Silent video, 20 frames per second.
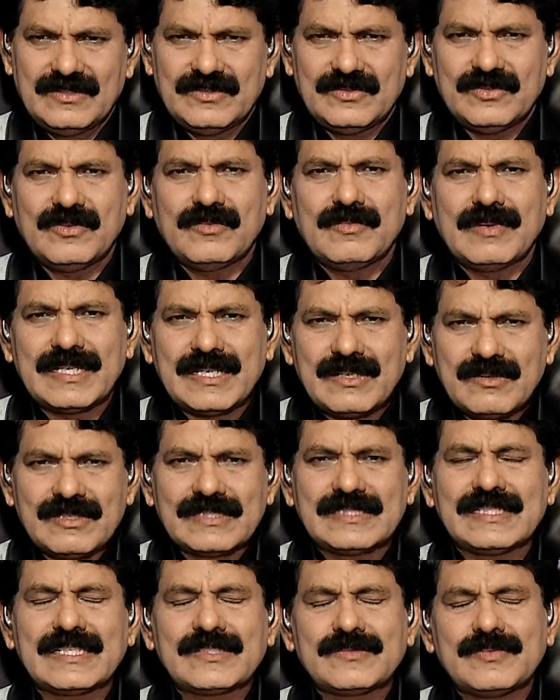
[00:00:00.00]
ஸோ மற்றவங்க
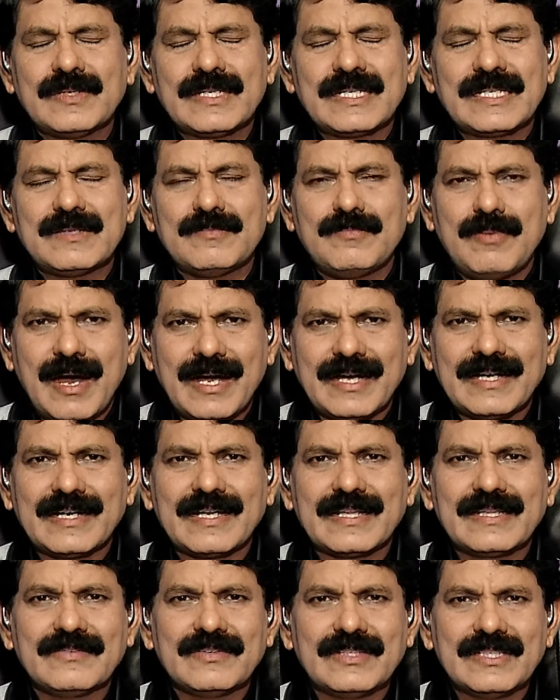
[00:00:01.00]
செக்ஸ் பண்ணுறதை
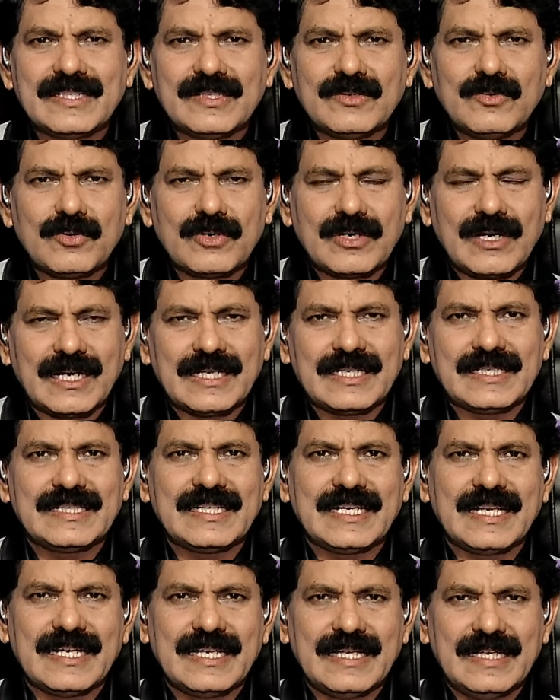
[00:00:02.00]
பார்க்குறது வந்து ஒரு
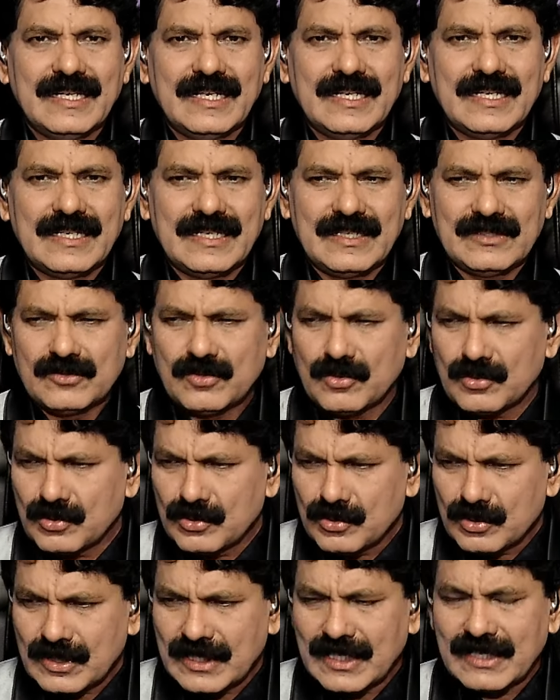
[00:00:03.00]
கட்டத்தில்
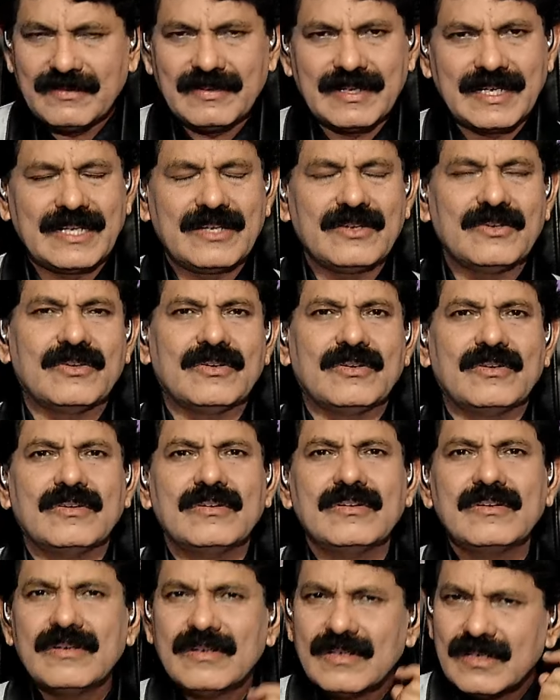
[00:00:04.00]
தொண்ணூறுகள் வரைக்கும்
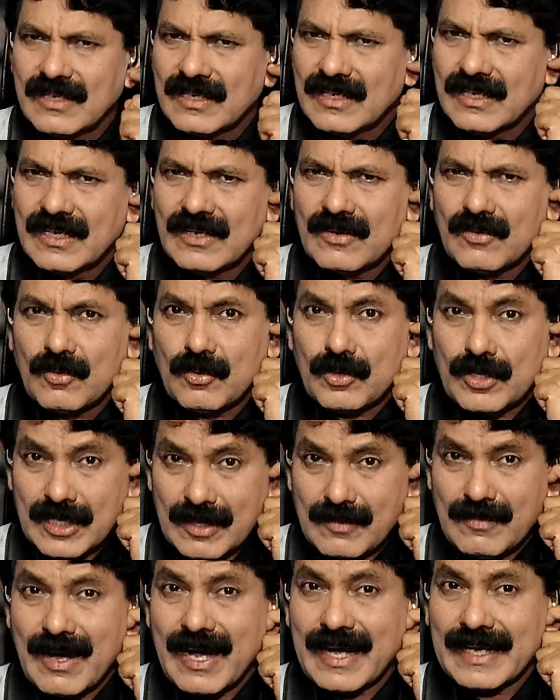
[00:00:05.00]

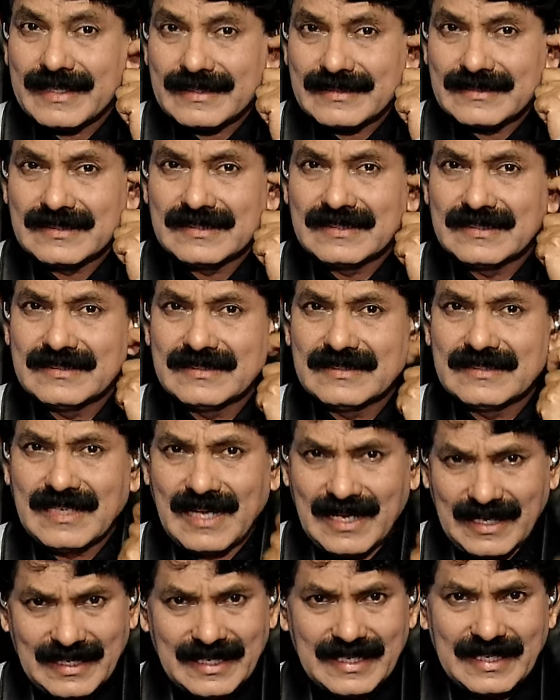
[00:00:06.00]
குற்றமாக இருந்தது
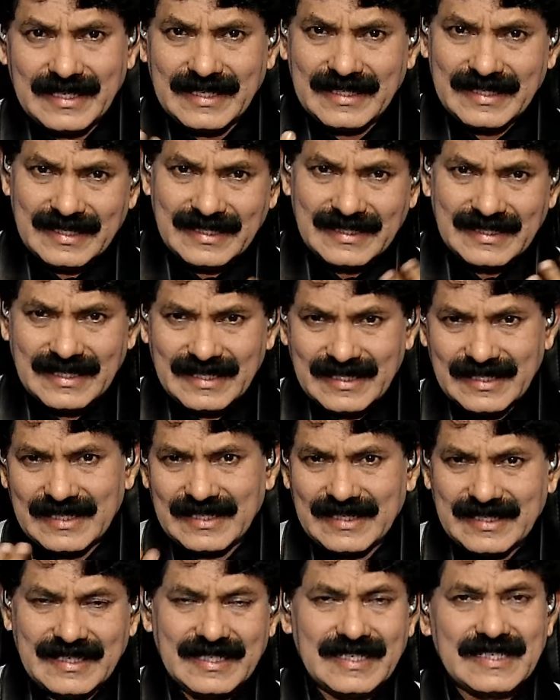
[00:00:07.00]
நாங்களே இந்த
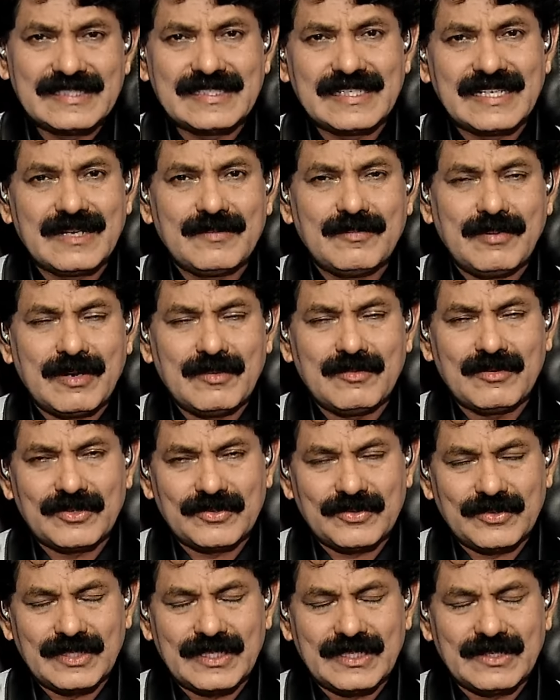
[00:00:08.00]
நிகழ்ச்சிகளில் பலமுறை
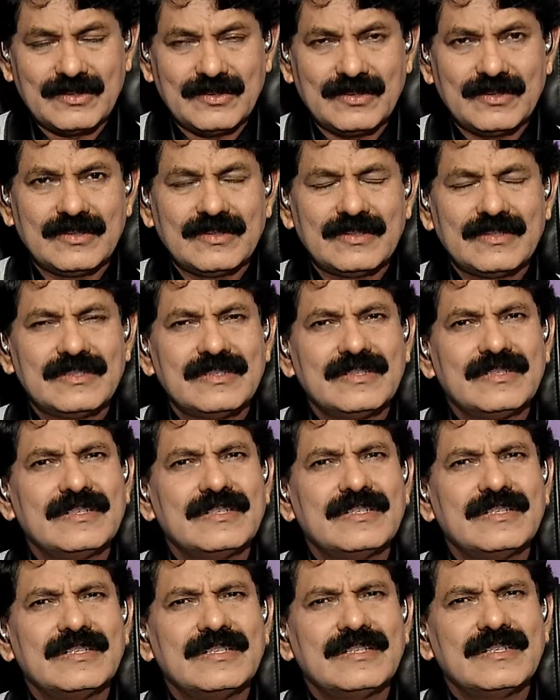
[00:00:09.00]
சொல்லியிருக்கோம்
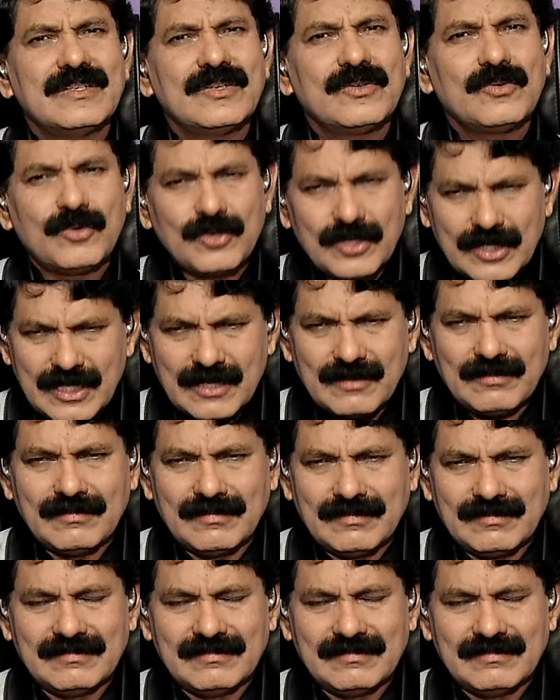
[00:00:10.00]
குற்றம்